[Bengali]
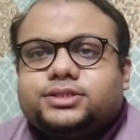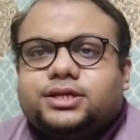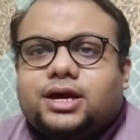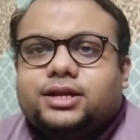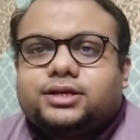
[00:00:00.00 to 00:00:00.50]
যে
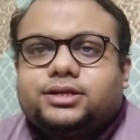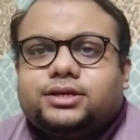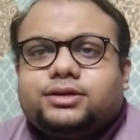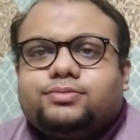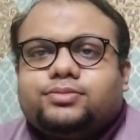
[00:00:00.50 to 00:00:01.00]

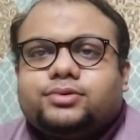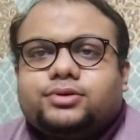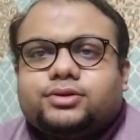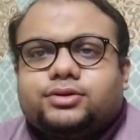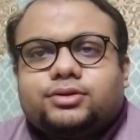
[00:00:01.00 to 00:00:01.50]
আরেকটি
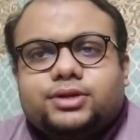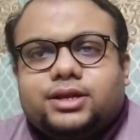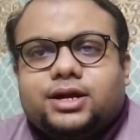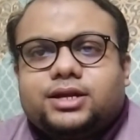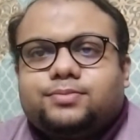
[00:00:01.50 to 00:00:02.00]
ই
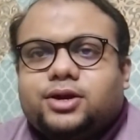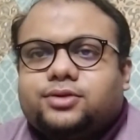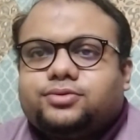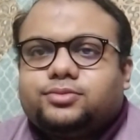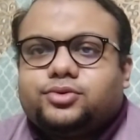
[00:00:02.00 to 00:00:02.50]
লার্নিং
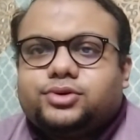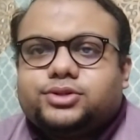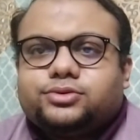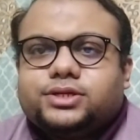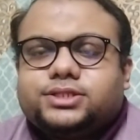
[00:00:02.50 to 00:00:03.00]
প্ল্যাটফর্ম
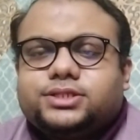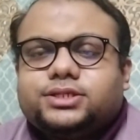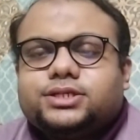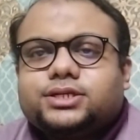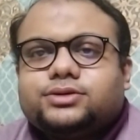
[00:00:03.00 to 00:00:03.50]
গড়ে তুলেছি
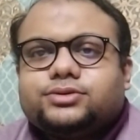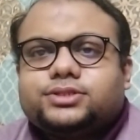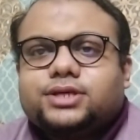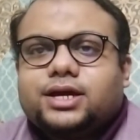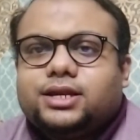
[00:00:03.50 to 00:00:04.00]
সেটি
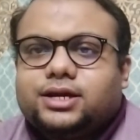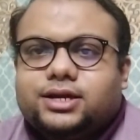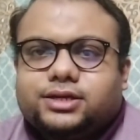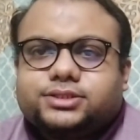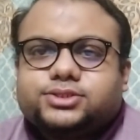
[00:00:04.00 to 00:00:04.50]
হচ্ছে আই
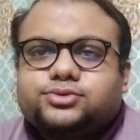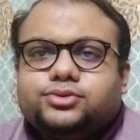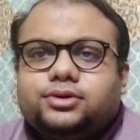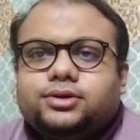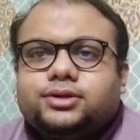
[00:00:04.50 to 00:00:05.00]
লার্নিং স্কুল